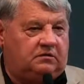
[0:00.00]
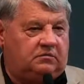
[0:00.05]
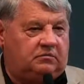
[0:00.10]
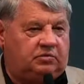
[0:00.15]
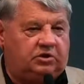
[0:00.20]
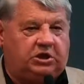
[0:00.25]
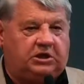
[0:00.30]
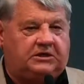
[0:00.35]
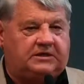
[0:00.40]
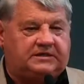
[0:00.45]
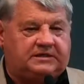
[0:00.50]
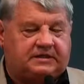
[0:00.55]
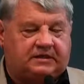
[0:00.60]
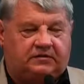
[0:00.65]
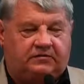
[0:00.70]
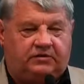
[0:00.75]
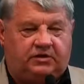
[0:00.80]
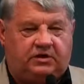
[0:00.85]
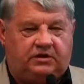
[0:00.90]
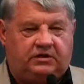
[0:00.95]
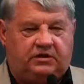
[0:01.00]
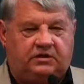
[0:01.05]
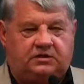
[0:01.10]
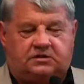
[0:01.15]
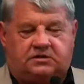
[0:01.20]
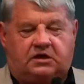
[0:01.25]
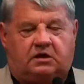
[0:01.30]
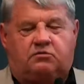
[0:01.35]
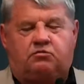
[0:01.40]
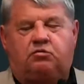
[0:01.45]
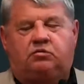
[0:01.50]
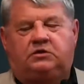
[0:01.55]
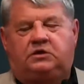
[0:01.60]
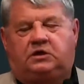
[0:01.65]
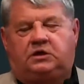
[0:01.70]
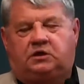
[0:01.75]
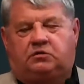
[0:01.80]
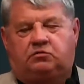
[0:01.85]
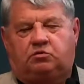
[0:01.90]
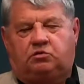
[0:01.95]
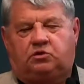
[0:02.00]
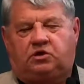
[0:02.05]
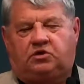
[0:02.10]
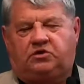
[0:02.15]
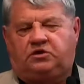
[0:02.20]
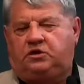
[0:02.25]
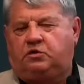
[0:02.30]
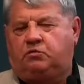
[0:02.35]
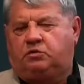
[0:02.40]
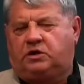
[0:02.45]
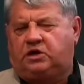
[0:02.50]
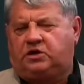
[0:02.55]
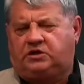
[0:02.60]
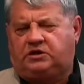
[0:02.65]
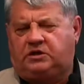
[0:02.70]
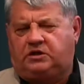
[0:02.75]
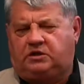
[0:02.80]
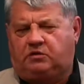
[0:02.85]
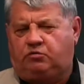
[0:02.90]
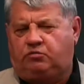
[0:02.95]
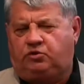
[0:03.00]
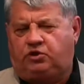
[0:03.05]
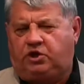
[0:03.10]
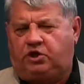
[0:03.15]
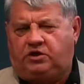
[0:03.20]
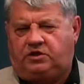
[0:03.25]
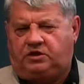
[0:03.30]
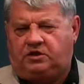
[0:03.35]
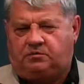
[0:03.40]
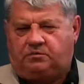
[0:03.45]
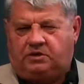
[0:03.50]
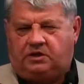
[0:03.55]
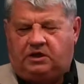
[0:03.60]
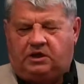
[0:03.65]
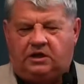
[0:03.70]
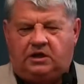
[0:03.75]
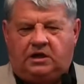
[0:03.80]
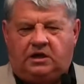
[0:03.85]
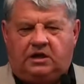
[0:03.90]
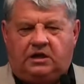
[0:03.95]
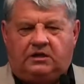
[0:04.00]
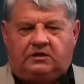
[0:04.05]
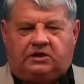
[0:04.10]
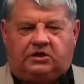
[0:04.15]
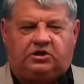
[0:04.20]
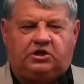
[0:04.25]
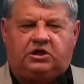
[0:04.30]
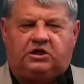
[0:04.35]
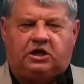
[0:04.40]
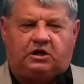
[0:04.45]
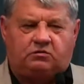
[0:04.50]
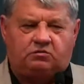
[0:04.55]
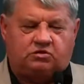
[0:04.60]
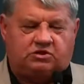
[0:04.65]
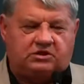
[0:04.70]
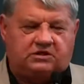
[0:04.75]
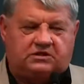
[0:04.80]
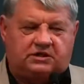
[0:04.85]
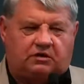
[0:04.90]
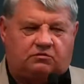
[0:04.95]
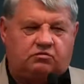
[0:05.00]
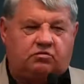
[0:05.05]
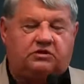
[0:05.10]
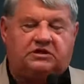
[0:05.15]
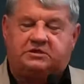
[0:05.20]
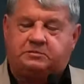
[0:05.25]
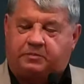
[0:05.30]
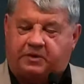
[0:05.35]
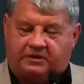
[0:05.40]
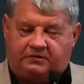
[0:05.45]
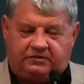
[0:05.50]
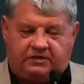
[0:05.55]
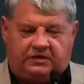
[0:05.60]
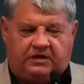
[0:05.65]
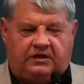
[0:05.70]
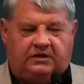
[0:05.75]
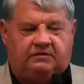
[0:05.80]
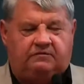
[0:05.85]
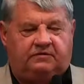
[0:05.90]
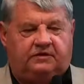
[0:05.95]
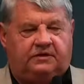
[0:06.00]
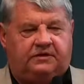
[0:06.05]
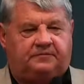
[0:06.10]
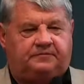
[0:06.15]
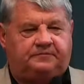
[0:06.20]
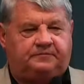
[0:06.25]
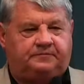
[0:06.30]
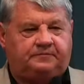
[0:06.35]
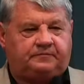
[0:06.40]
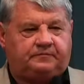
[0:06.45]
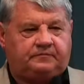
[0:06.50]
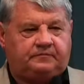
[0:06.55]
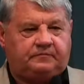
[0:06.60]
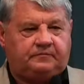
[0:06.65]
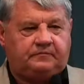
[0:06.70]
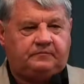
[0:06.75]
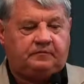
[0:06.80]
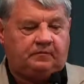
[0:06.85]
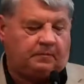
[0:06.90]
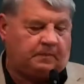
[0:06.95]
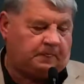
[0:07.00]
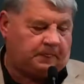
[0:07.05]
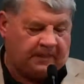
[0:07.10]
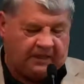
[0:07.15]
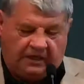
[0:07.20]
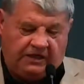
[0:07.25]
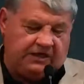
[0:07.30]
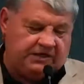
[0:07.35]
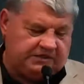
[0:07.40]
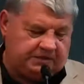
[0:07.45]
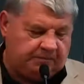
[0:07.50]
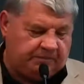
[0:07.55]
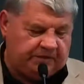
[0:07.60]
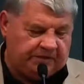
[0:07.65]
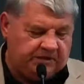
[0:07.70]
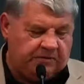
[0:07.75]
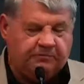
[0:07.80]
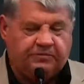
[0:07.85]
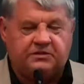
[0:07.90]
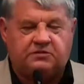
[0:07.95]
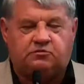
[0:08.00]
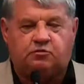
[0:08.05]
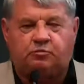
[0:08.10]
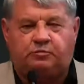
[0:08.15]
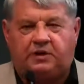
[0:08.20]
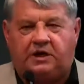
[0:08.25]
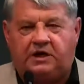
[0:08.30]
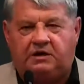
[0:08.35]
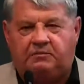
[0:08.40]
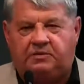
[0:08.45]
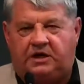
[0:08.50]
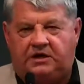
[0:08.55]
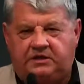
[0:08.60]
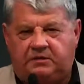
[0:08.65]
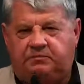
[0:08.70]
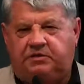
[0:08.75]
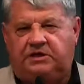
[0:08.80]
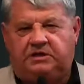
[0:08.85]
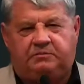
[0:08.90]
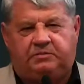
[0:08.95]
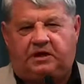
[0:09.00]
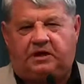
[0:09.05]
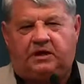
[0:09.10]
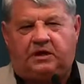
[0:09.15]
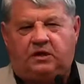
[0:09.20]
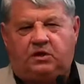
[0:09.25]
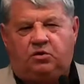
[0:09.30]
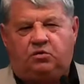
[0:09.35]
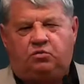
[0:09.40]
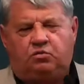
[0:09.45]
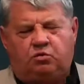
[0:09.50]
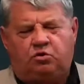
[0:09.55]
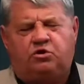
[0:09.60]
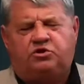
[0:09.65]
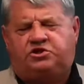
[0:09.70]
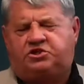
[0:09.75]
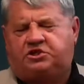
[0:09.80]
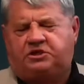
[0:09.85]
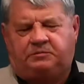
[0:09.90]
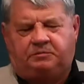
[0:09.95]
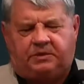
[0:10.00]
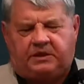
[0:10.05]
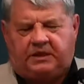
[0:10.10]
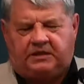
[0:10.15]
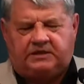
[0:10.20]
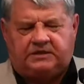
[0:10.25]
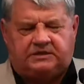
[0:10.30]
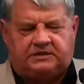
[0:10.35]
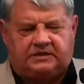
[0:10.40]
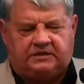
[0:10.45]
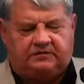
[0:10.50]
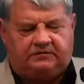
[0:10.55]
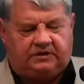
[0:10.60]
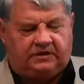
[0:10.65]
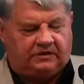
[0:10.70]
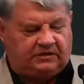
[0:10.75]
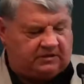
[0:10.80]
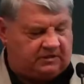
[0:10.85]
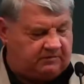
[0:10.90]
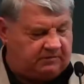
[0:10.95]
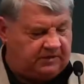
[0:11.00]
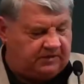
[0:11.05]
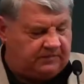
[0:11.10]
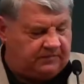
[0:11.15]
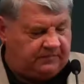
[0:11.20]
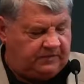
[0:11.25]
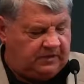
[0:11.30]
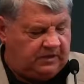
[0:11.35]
благословения, законы которых ни у каких людей не было. Такие хорошие законы, справедливые – если бы по ним поступали бы, они были бы очень благословенными.